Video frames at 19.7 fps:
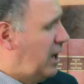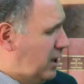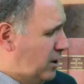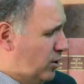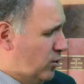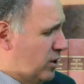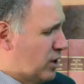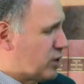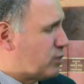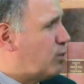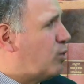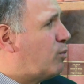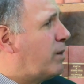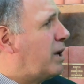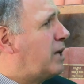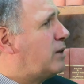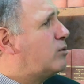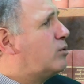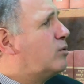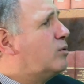então neste
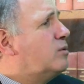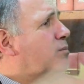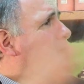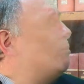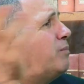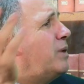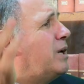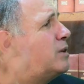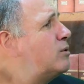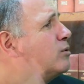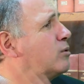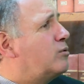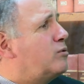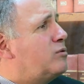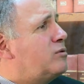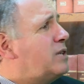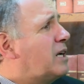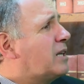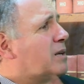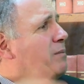momento Pedro
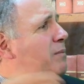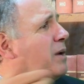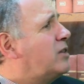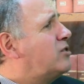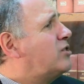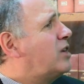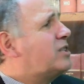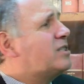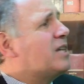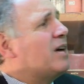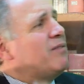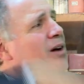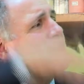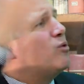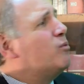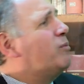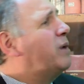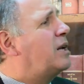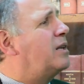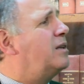certamente já estava a
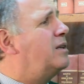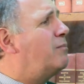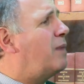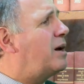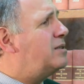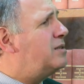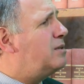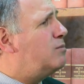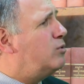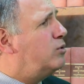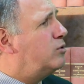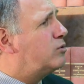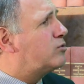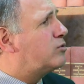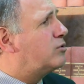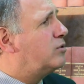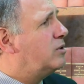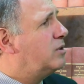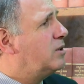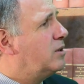comer animais
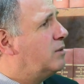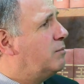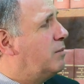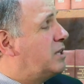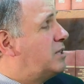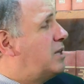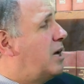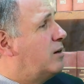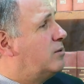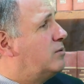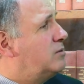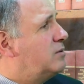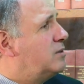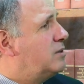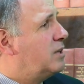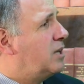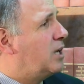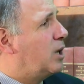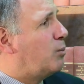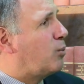imundos. Mas não,
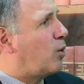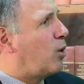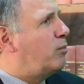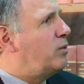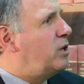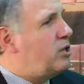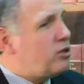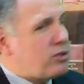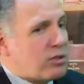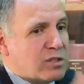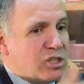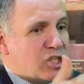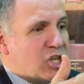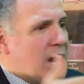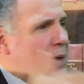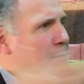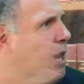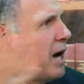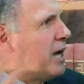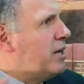ele próprio diz
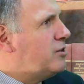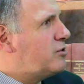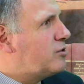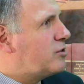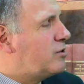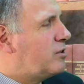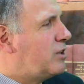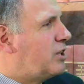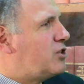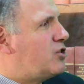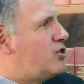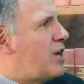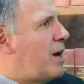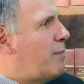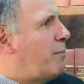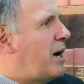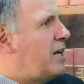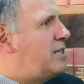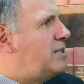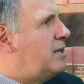jamais. Este
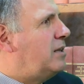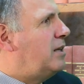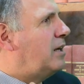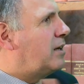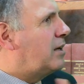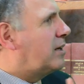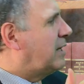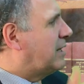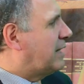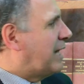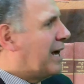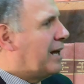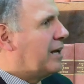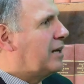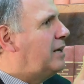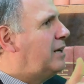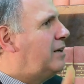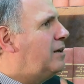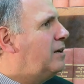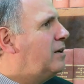jamais indica que até
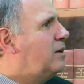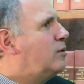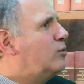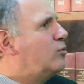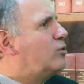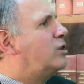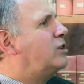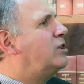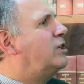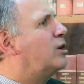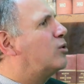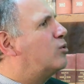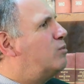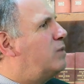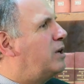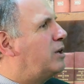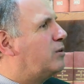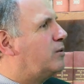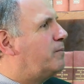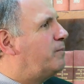ali nunca tinha
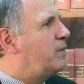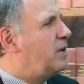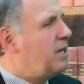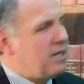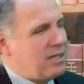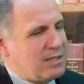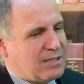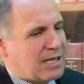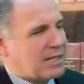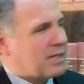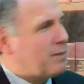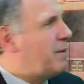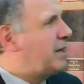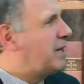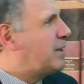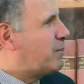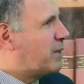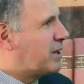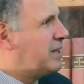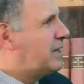comido. E
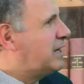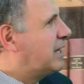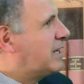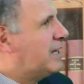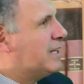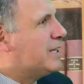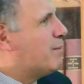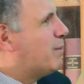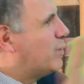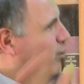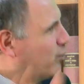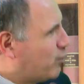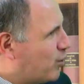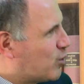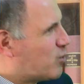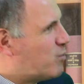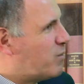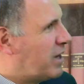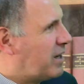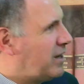certamente a partir daqui também não foi
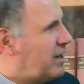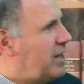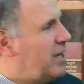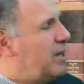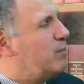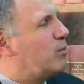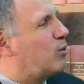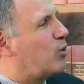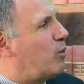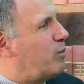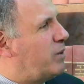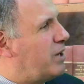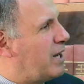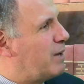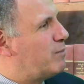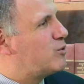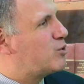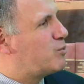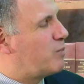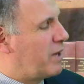comer, como
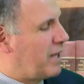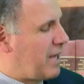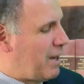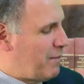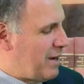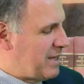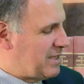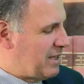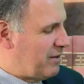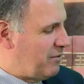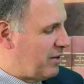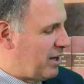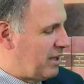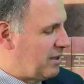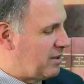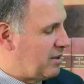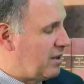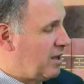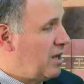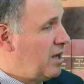iremos explicar mais à
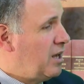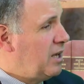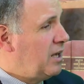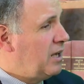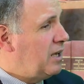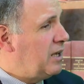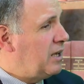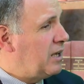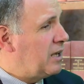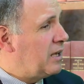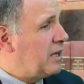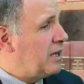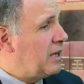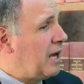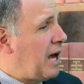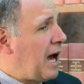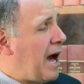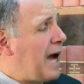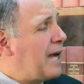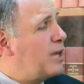frente. Uh,
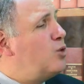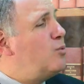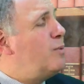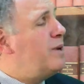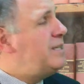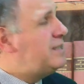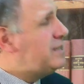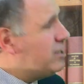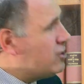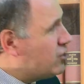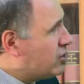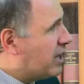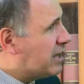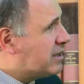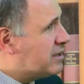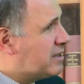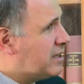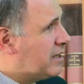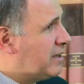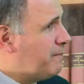há aqui uma
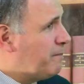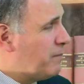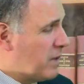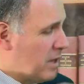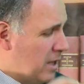insistência,